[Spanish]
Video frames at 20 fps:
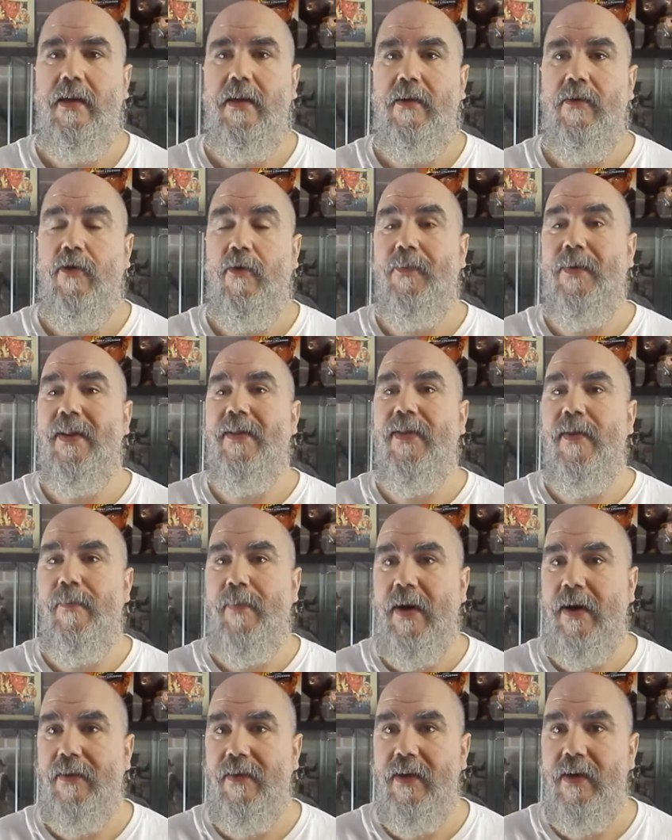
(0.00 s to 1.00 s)
lo
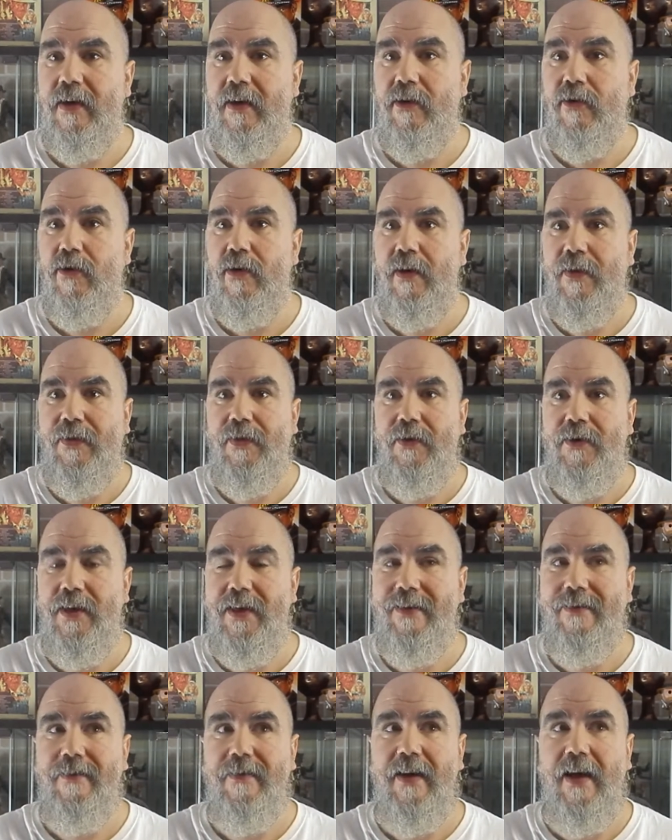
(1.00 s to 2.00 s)
principal del
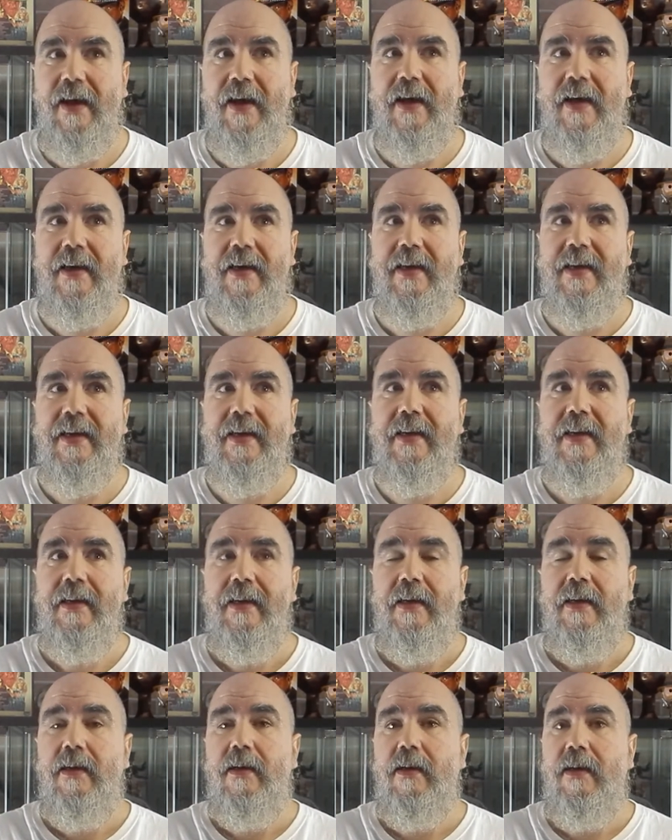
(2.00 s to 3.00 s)
coleccionista es
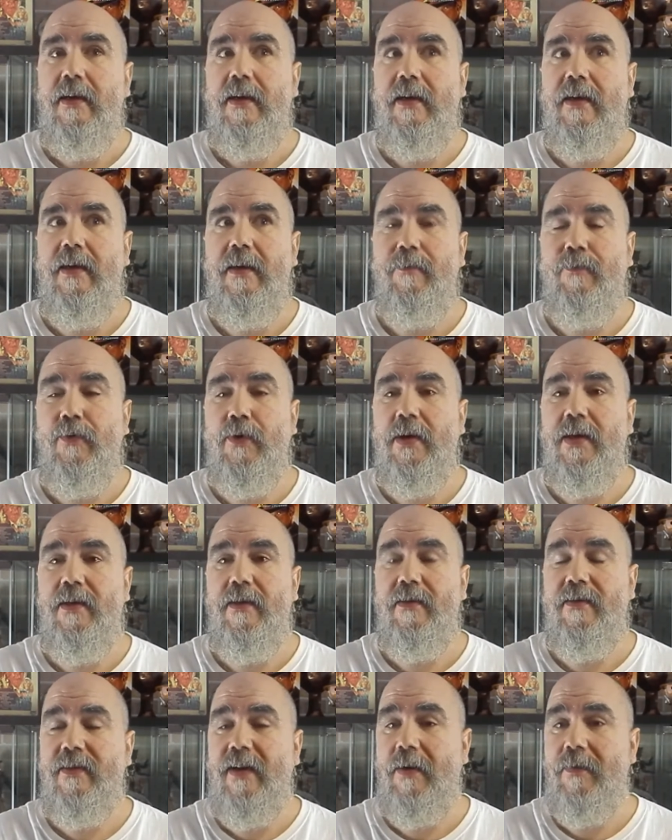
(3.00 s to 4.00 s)
eh,
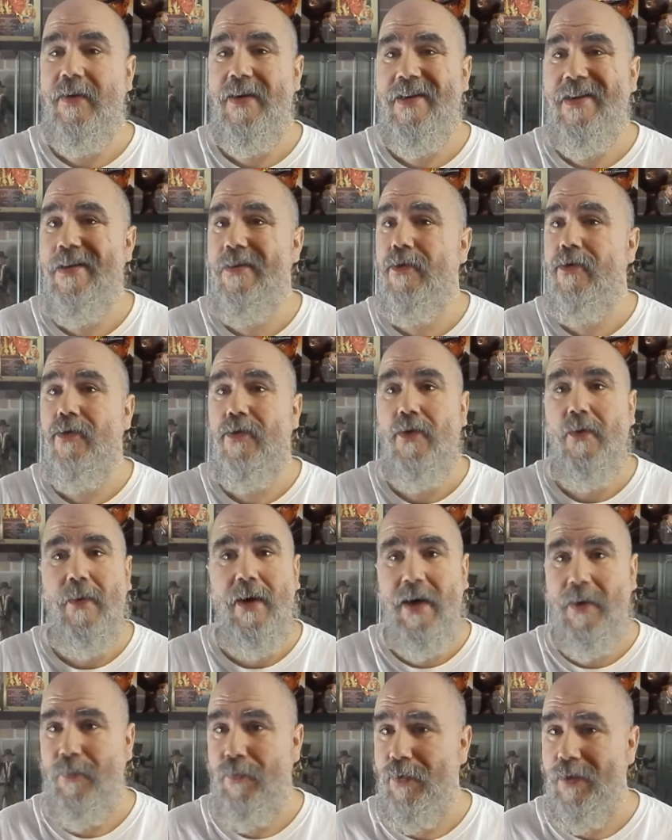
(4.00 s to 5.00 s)
pues saber que no lo
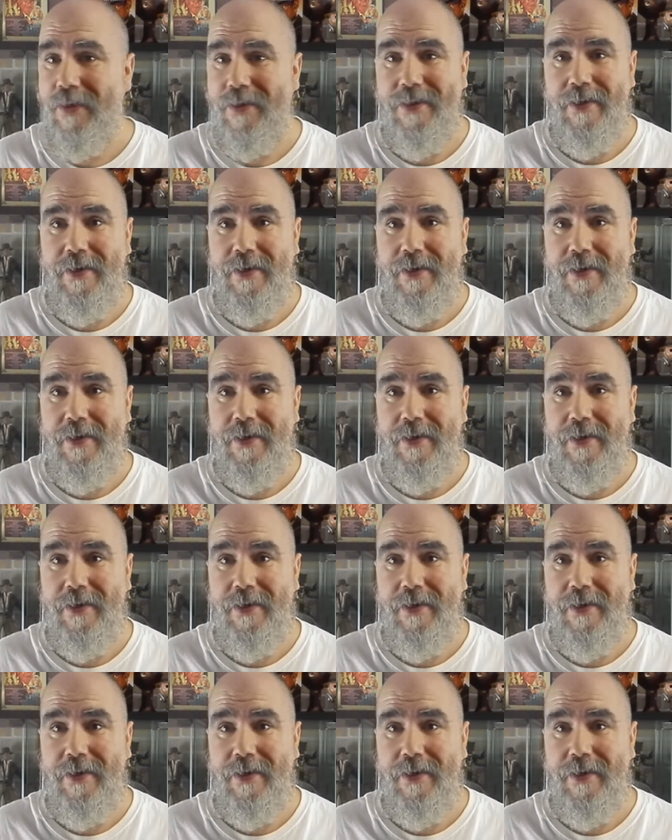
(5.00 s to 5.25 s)
vas a poder